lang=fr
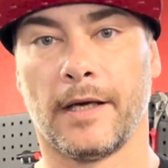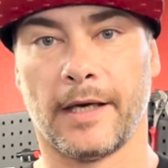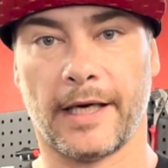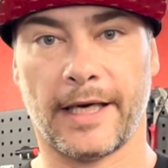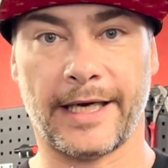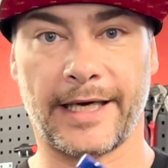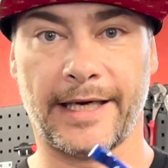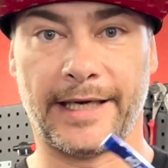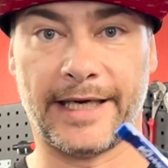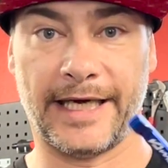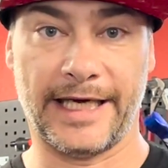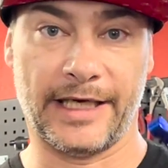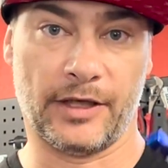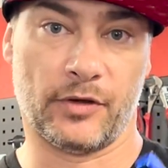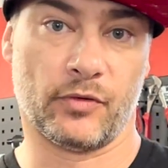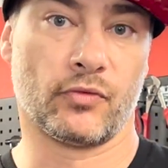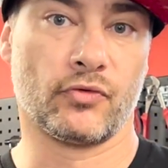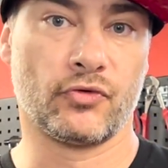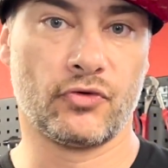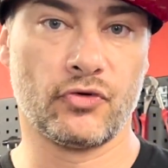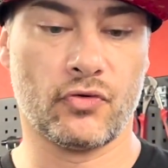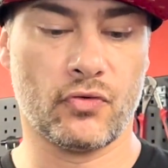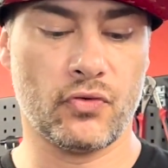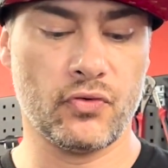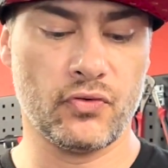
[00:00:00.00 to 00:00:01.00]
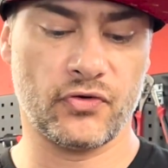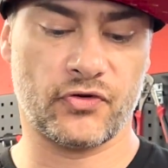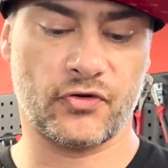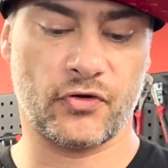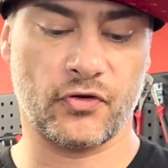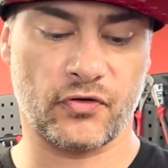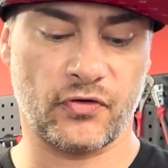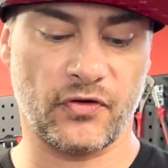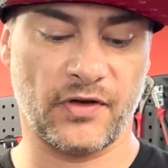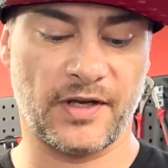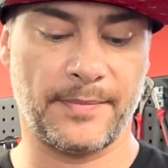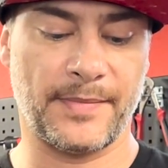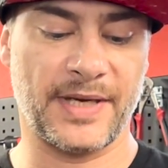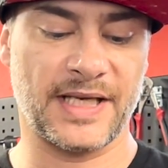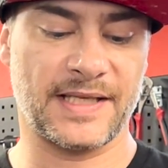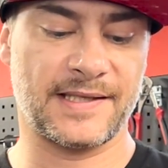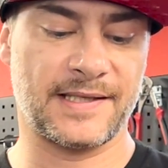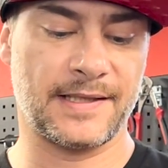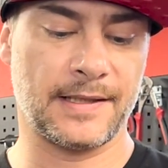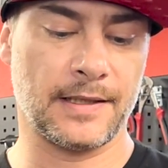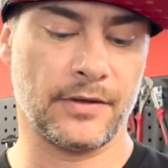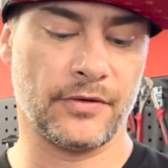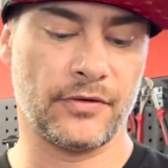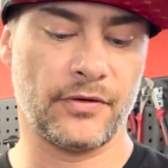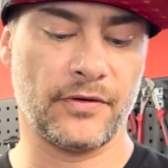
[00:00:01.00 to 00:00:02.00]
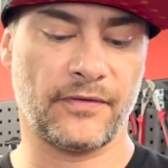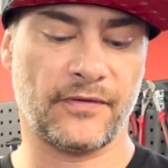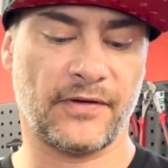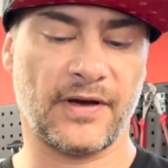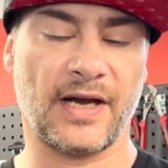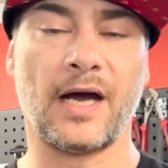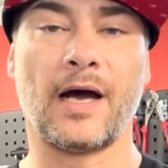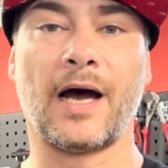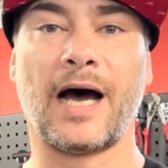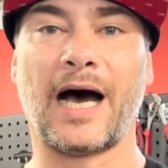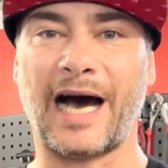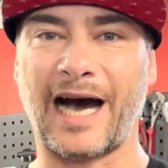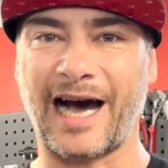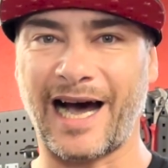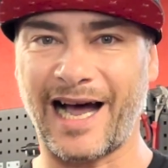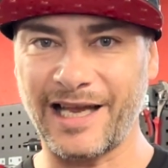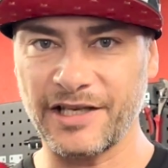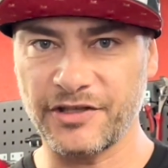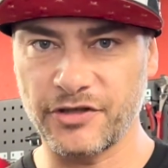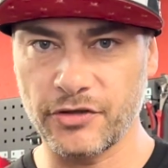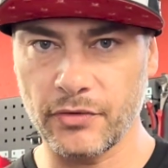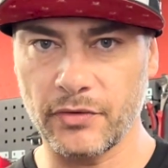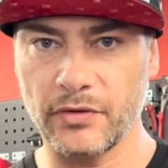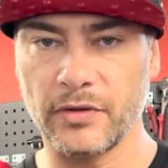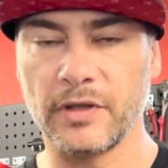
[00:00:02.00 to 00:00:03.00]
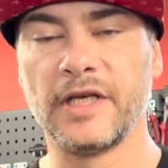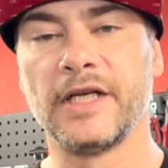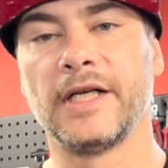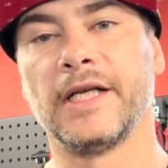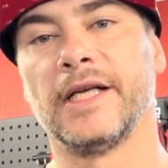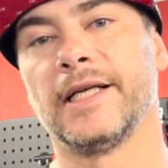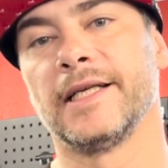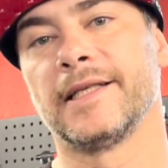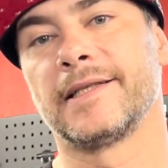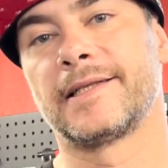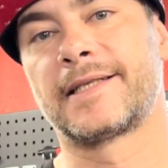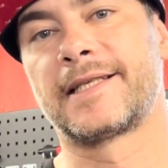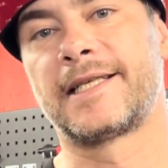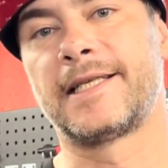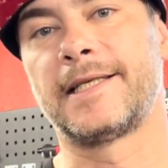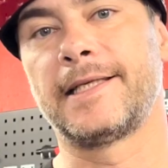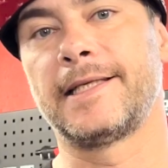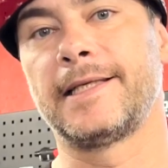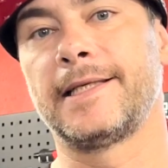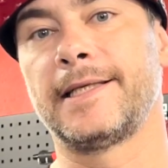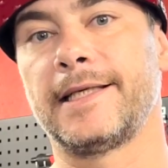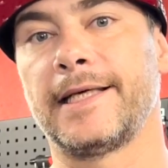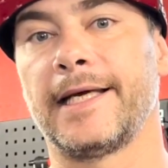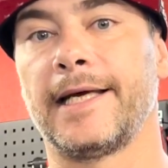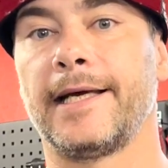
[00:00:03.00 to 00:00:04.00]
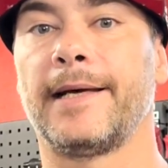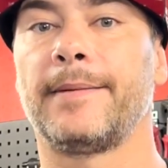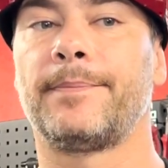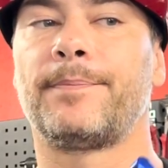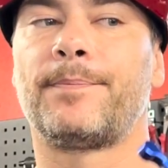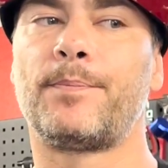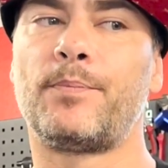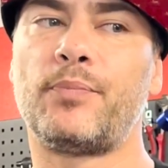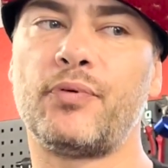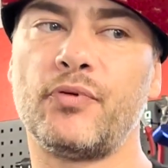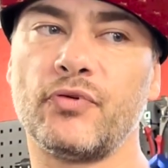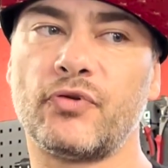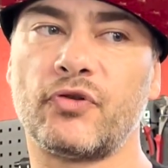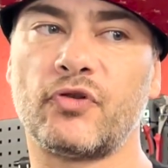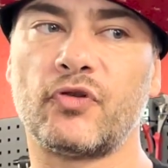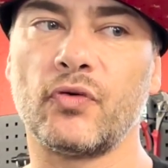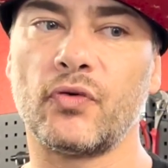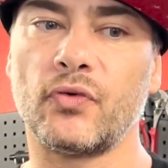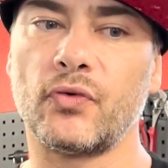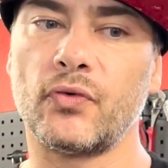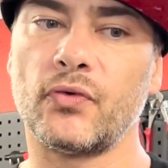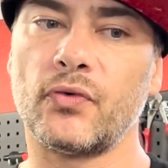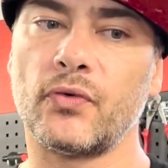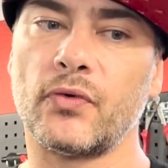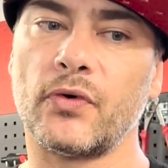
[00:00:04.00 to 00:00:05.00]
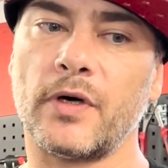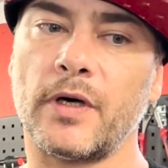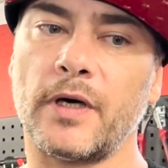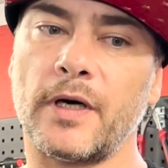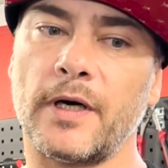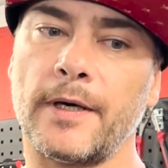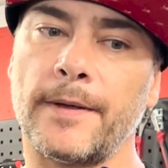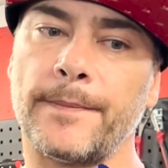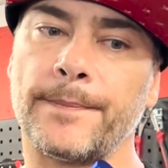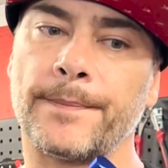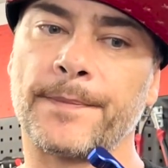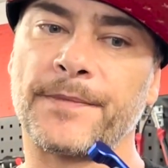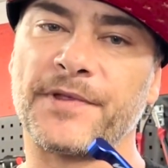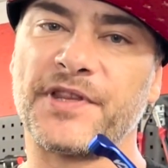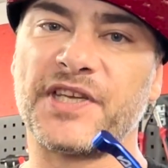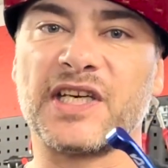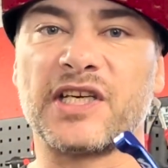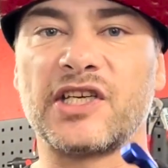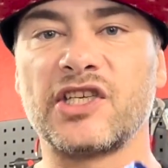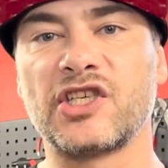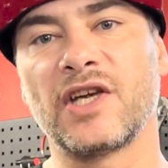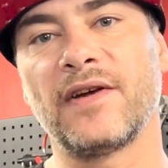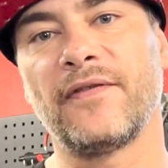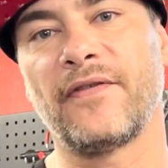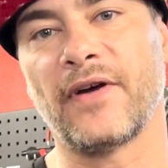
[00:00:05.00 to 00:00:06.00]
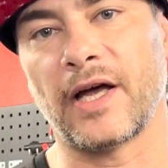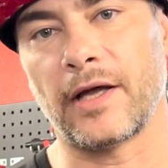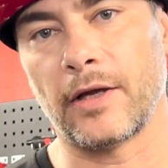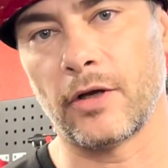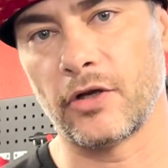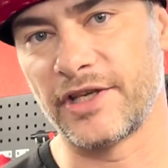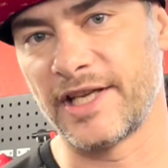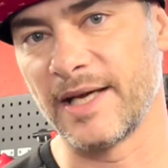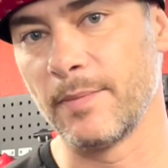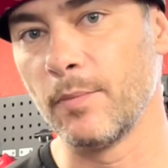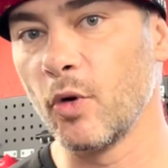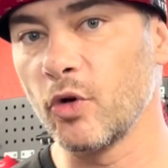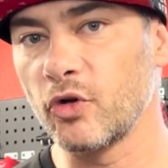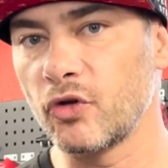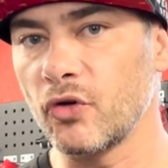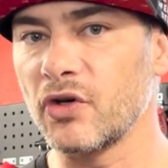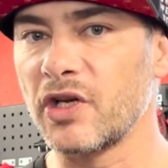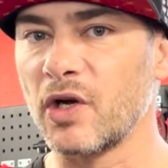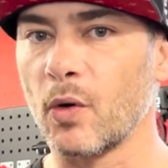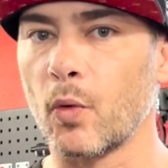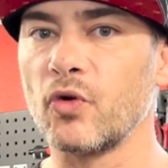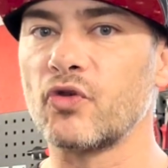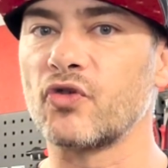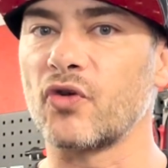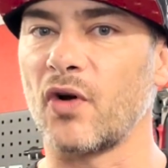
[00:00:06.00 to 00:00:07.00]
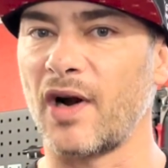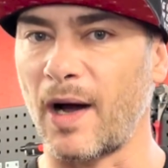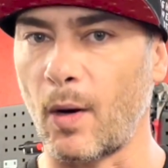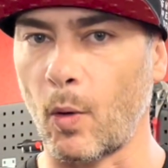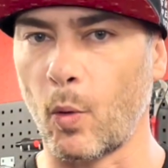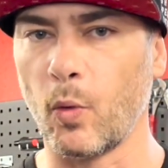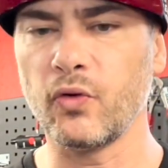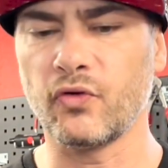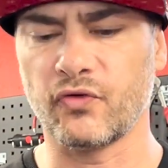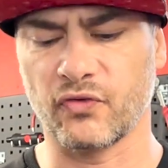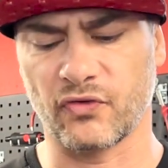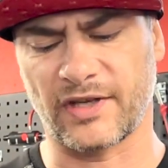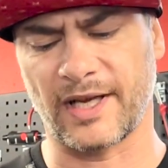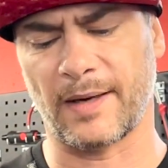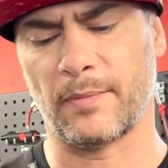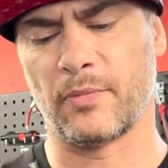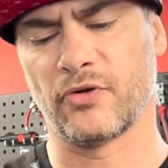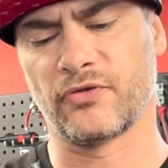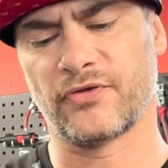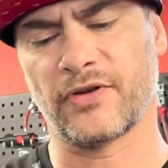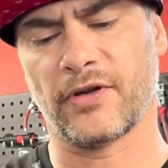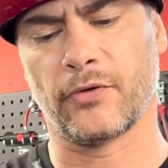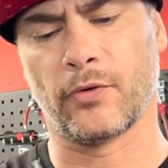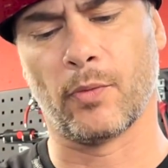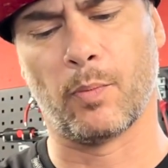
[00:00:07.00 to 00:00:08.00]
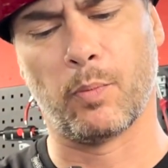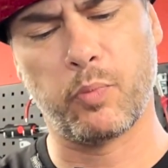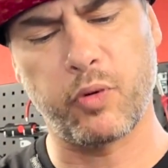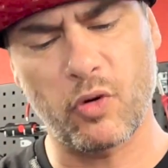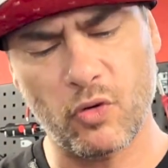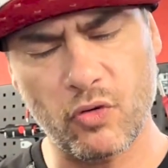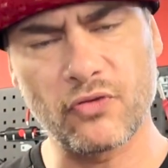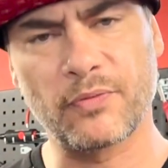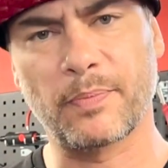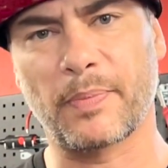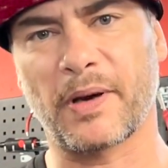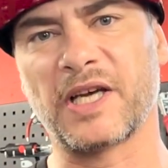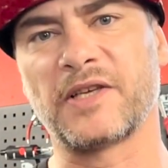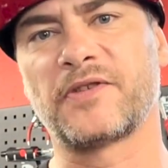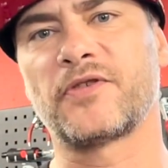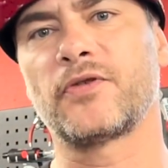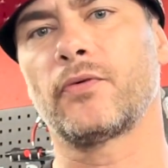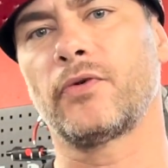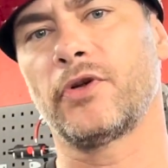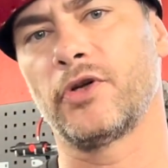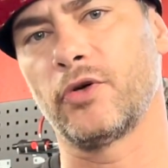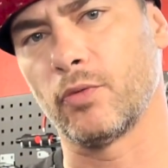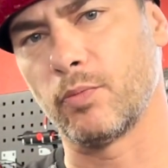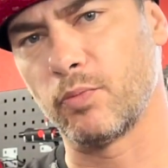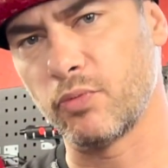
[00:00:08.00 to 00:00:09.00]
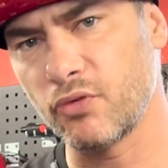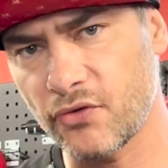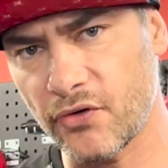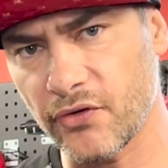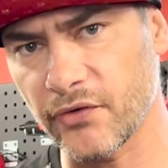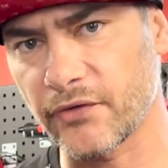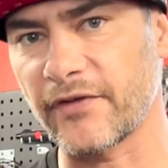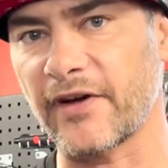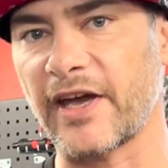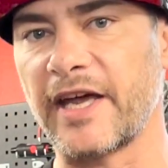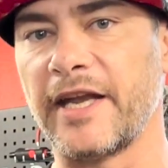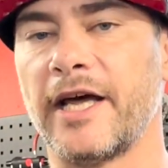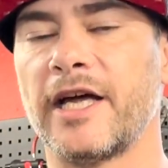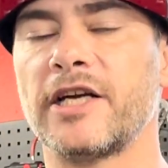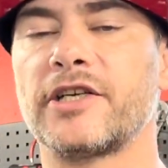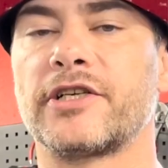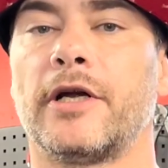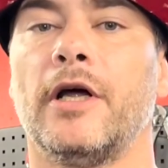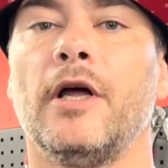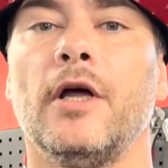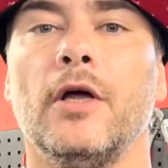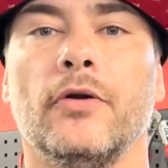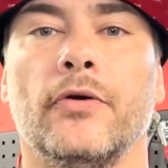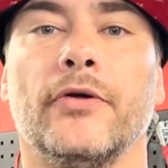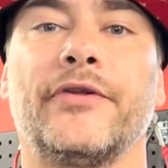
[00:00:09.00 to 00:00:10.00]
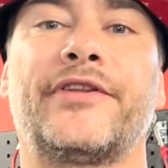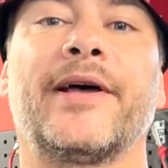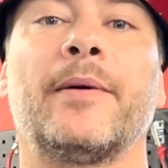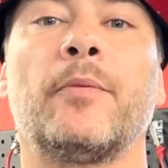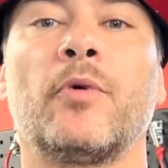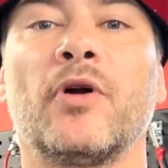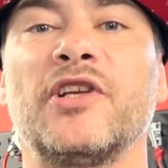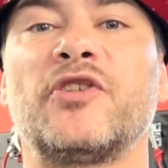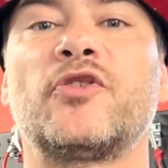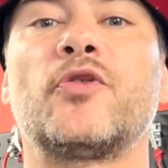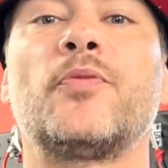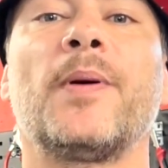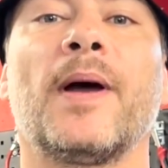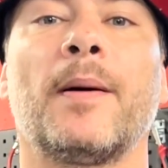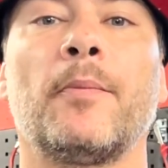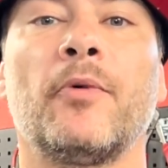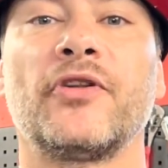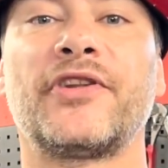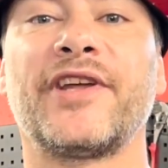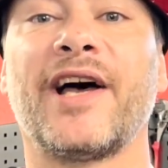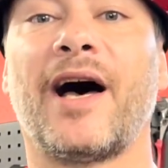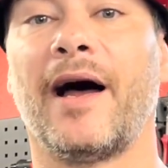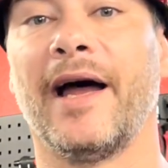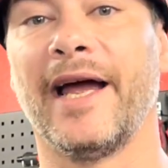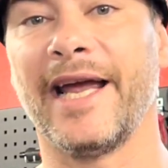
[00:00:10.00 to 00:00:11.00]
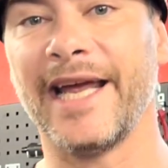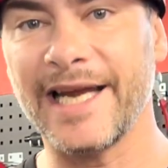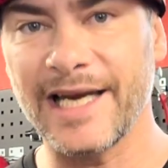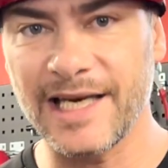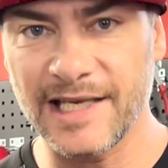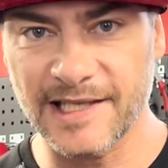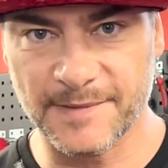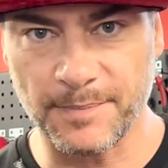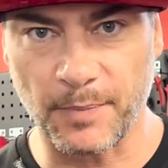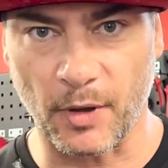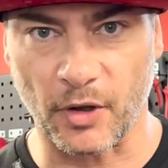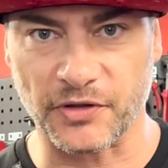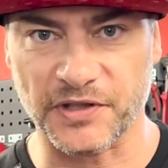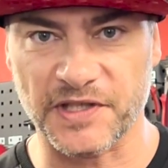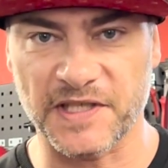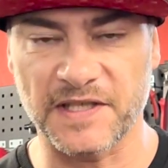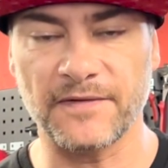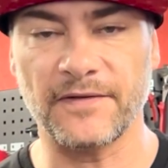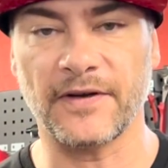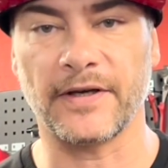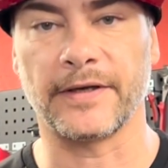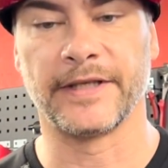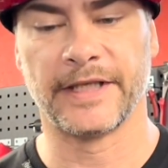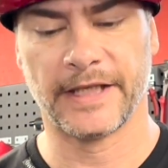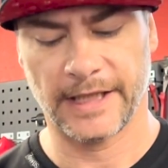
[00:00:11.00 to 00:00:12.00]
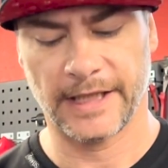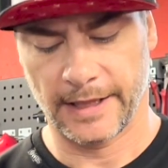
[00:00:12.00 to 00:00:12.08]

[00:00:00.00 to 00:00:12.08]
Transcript: Euh, et donc du coup, ce sont des mètres cylindres de frein radio, ce qui est plutôt euh, dirigé vers euh, des motos qui roulent sur la route où tu as besoin de beaucoup de pression et de beaucoup de freinage, notamment les supermotards et les sportives.